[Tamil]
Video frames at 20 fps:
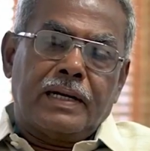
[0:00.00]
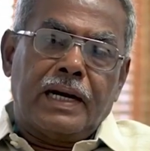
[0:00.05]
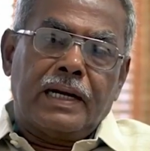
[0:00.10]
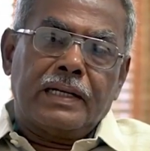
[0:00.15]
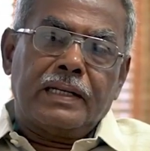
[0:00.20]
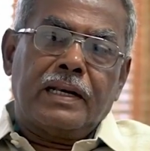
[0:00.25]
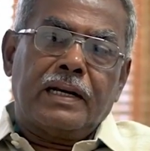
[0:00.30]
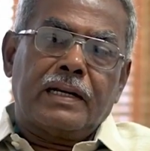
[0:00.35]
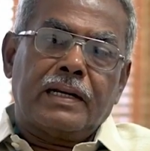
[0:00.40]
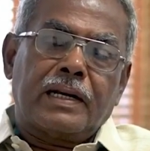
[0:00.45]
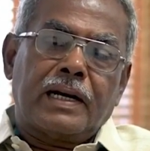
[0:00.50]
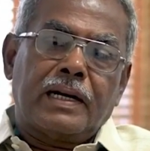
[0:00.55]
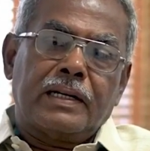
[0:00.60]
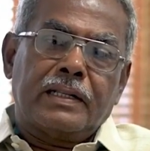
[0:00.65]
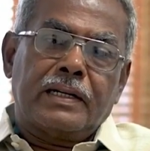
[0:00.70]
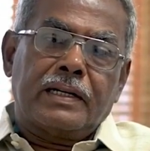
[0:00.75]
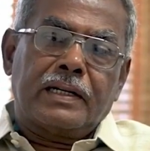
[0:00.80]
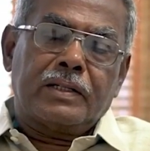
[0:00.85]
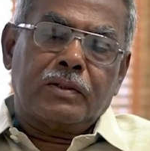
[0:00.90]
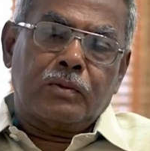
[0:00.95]
ஆங்கில
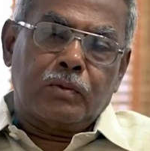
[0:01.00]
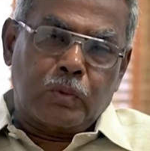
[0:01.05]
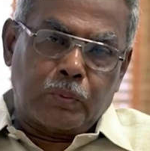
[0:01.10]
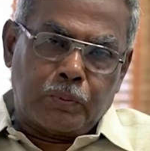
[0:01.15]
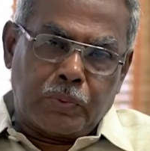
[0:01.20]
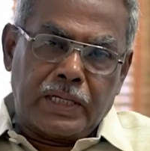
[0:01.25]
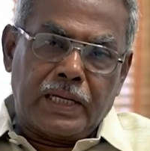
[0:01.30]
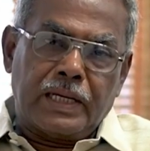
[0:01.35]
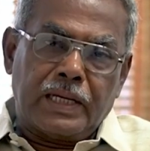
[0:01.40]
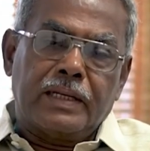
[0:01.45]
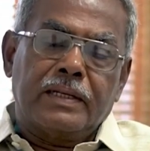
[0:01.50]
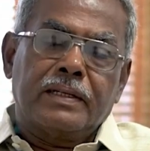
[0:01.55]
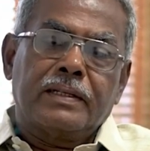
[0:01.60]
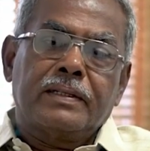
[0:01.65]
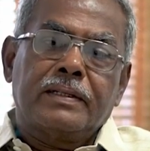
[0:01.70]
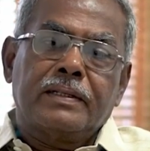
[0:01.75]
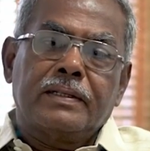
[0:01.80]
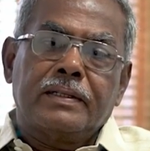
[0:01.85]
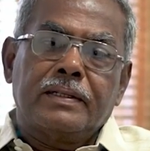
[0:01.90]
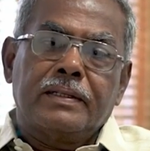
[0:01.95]
நாளிதழ்கள் உட்பட
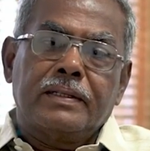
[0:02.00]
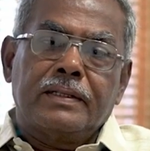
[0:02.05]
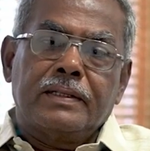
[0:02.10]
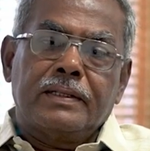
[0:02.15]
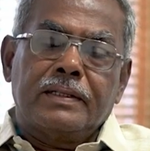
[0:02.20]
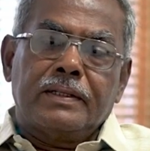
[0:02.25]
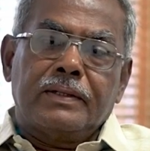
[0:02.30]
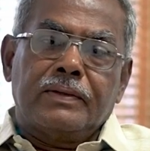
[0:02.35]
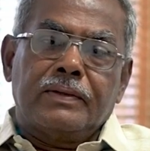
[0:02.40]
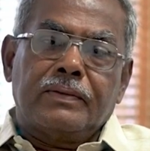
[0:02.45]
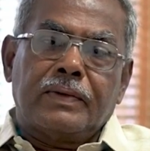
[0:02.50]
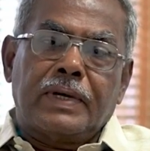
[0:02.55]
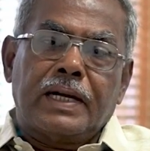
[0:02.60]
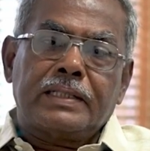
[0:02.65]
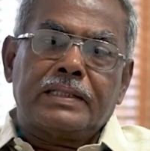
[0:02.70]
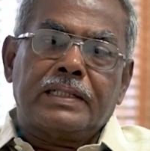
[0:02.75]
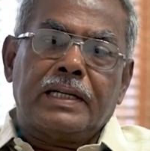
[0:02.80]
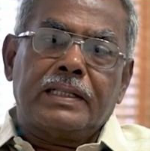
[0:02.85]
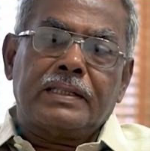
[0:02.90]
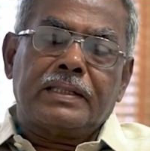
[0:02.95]

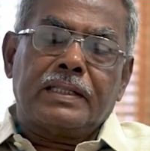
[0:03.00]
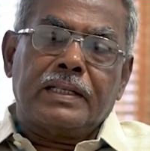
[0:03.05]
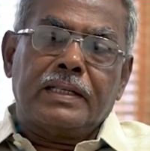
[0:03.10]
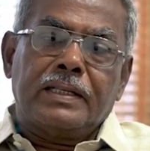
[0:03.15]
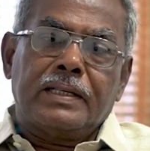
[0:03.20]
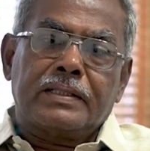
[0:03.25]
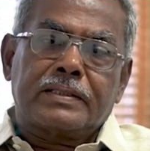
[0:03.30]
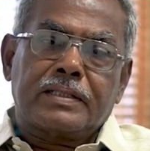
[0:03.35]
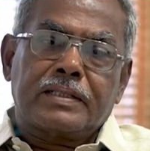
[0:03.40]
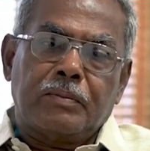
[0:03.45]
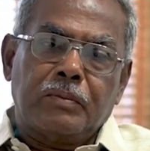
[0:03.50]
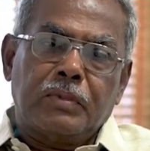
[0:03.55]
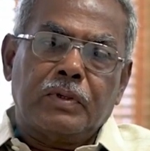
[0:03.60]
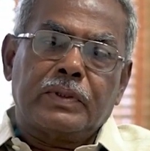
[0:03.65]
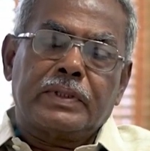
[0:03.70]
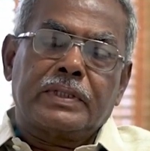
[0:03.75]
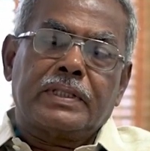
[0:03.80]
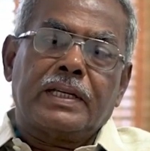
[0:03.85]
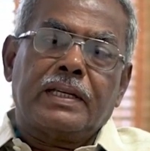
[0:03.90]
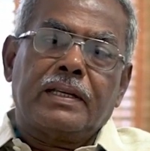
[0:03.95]
வாச்சாத்தி
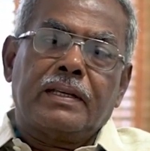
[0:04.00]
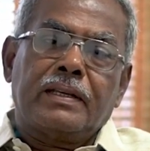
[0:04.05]
சம்பவத்தை